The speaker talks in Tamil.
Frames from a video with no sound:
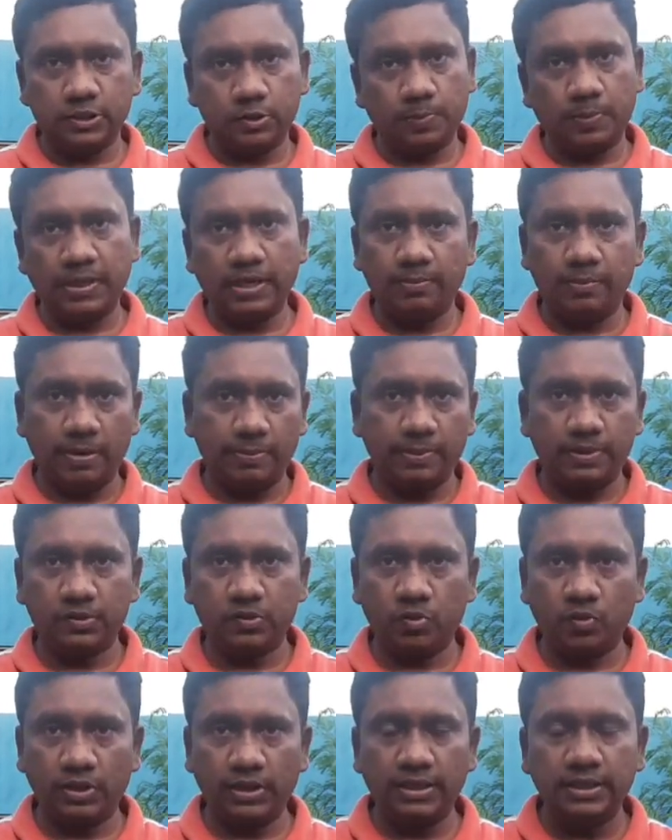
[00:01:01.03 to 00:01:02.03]
ஸ்பேம் அப்படின்னு
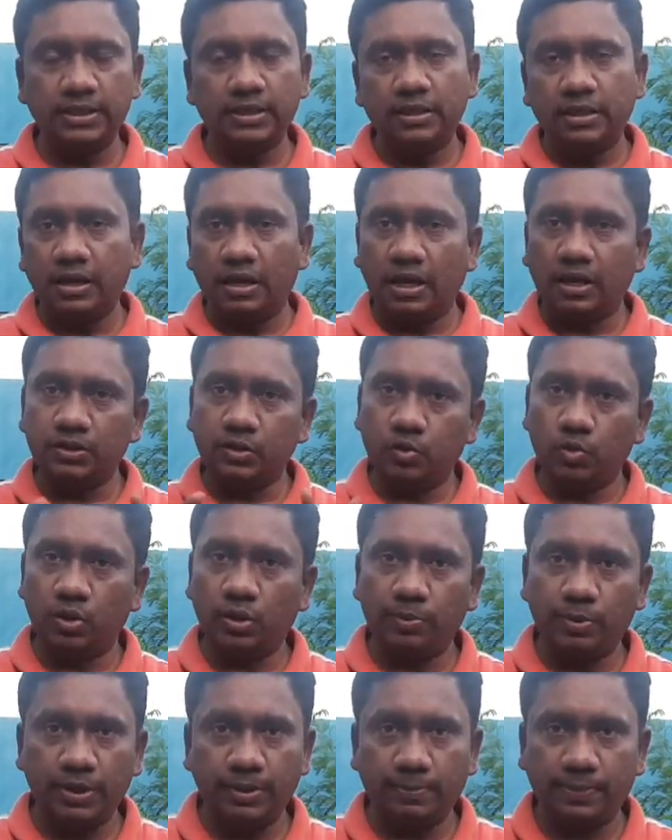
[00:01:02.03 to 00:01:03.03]
சொல்லி அதுக்குள்ளே
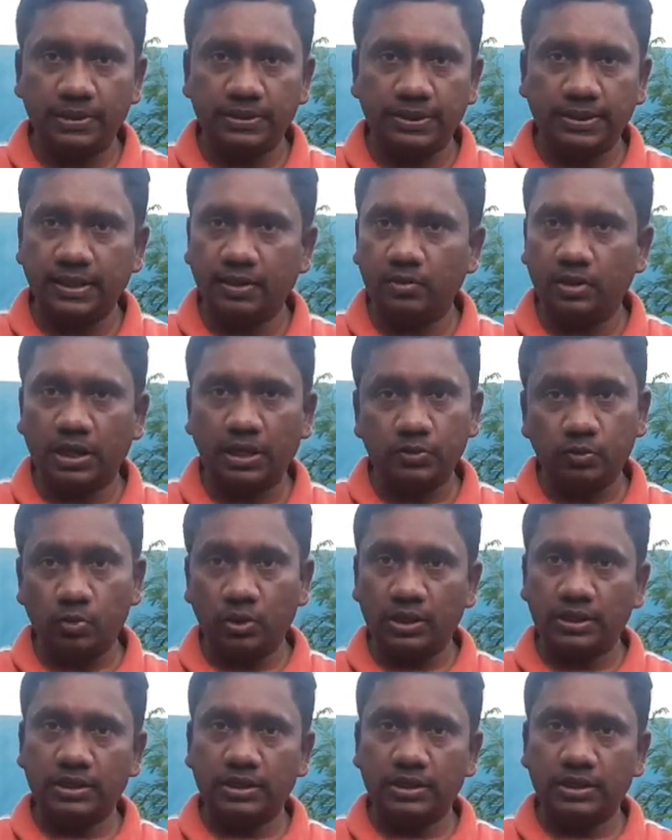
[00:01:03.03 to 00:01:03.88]
போயிட்டு பார்த்தீங்கன்னா அது உள்ளே